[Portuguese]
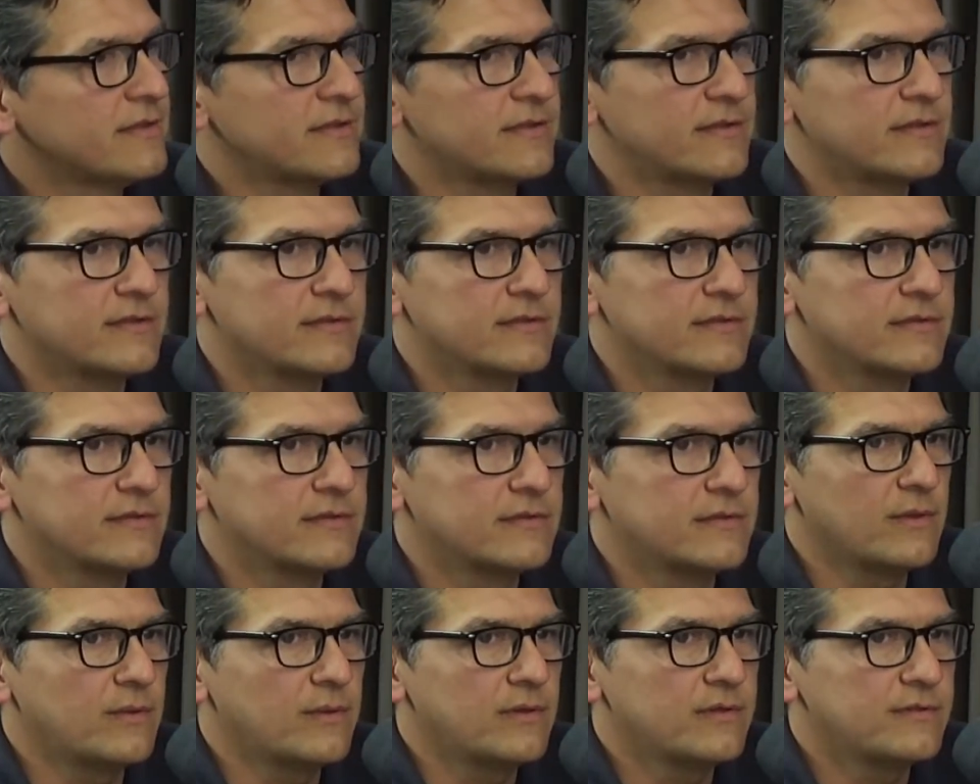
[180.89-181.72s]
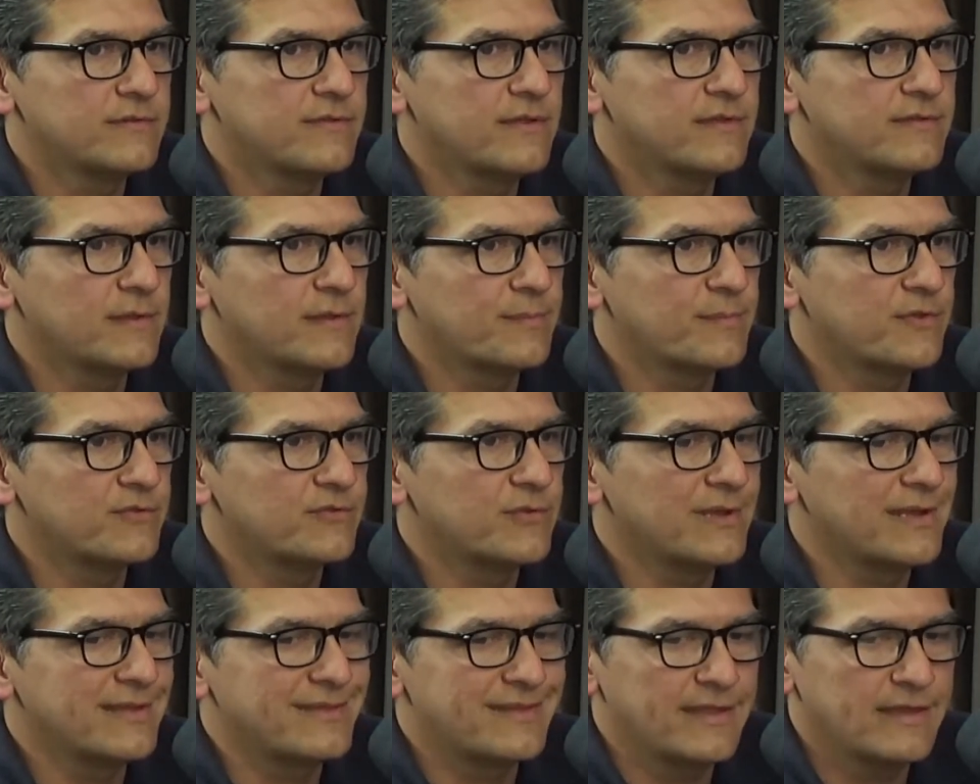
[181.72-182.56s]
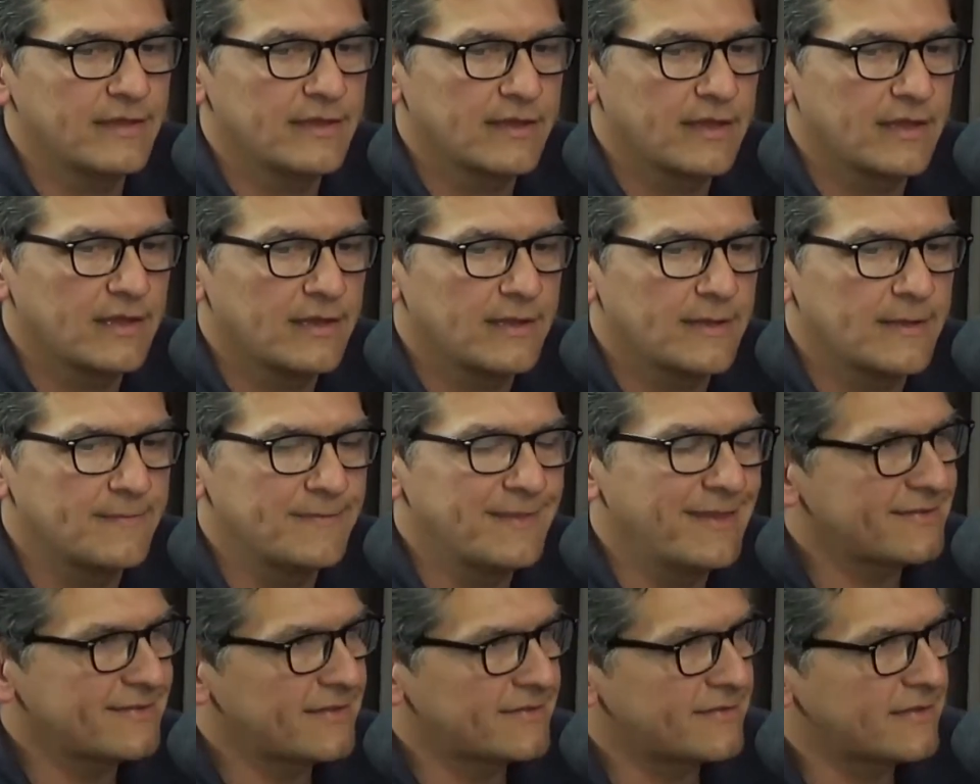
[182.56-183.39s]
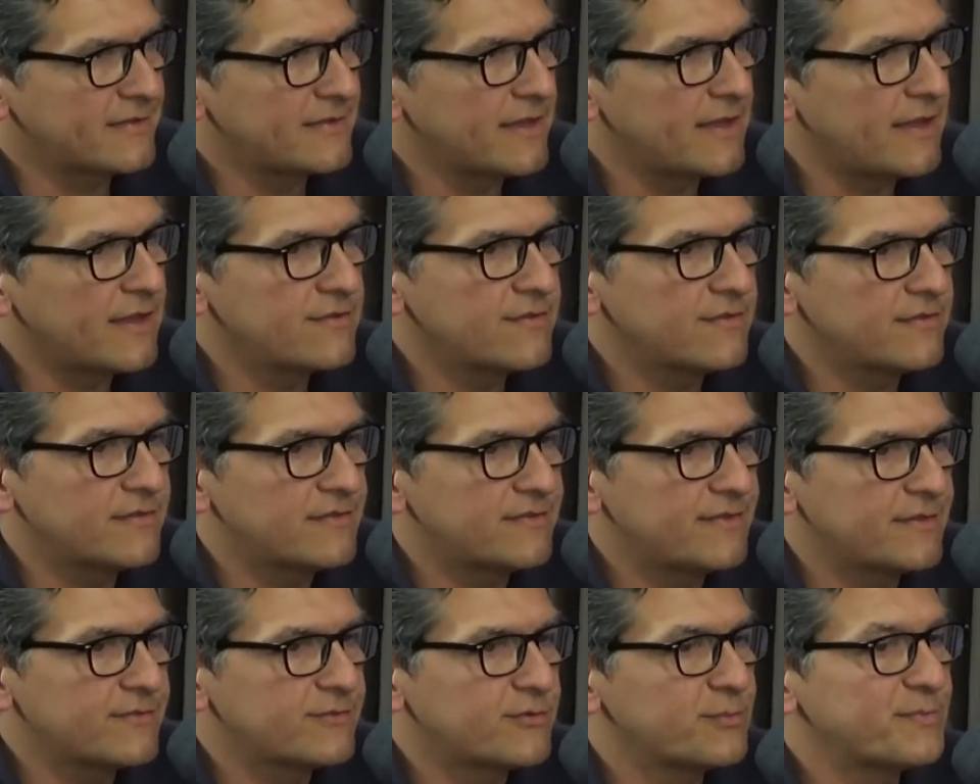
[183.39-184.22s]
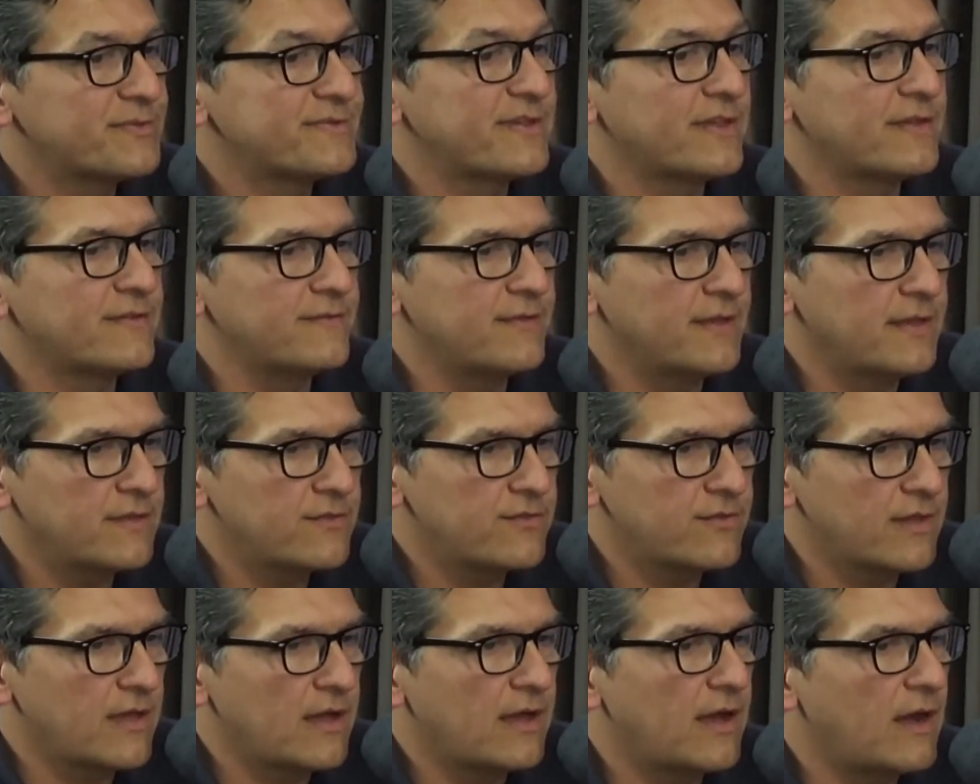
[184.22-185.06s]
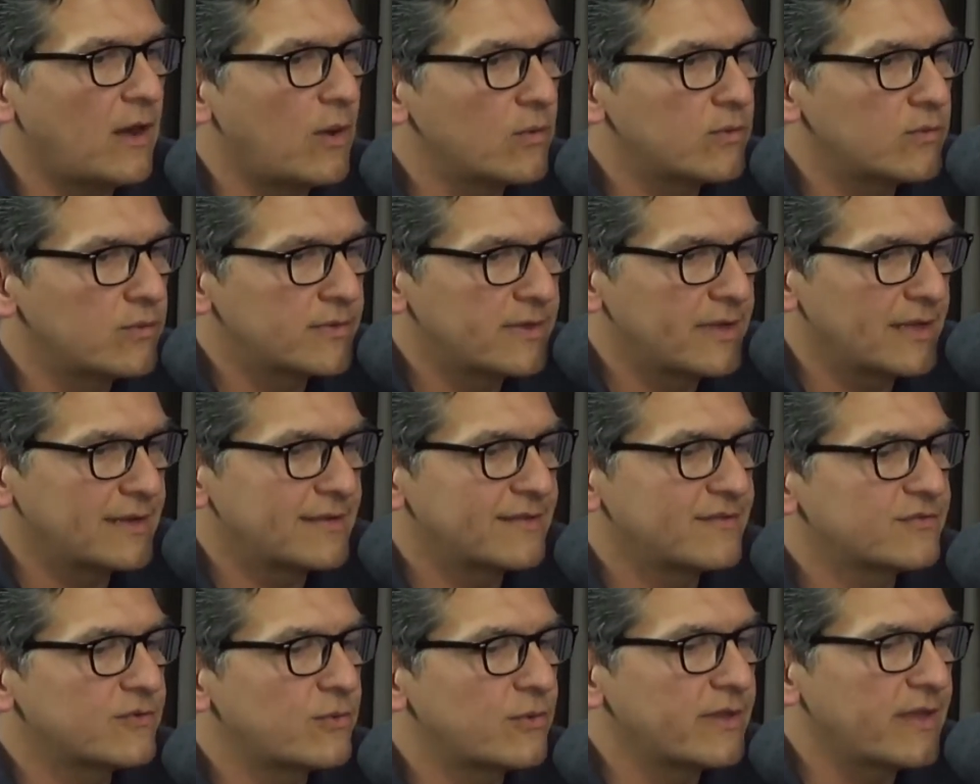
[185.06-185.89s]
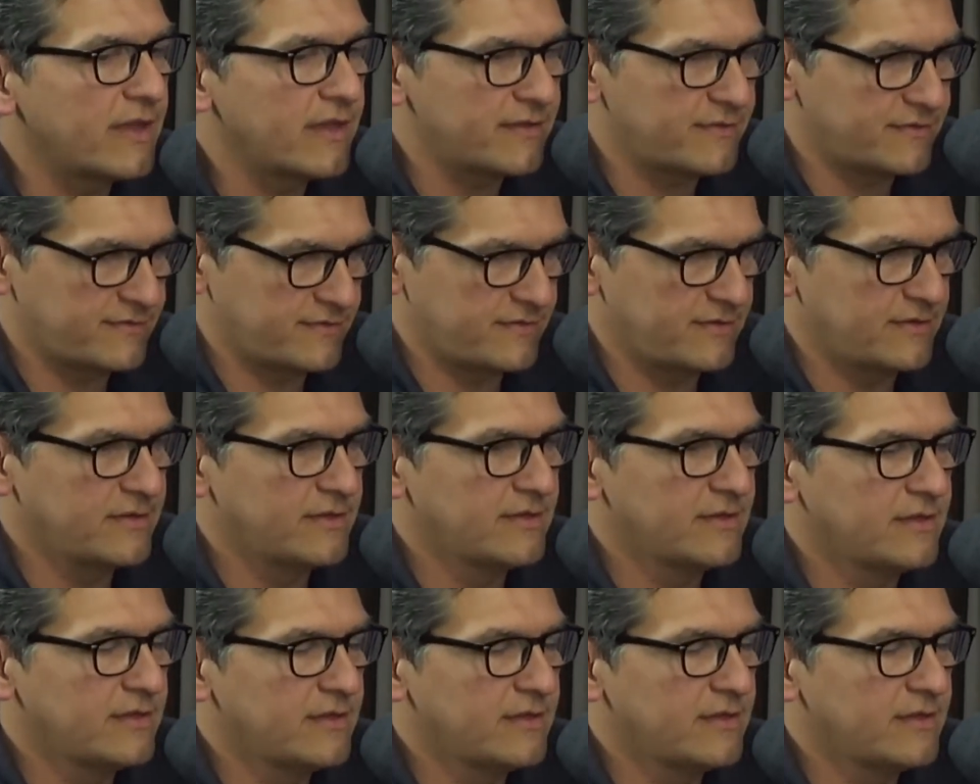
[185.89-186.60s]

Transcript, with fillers: Né. Então, às vezes, a pessoa ela tem aquela necessidade de ser subservente a algo que ela desconhece.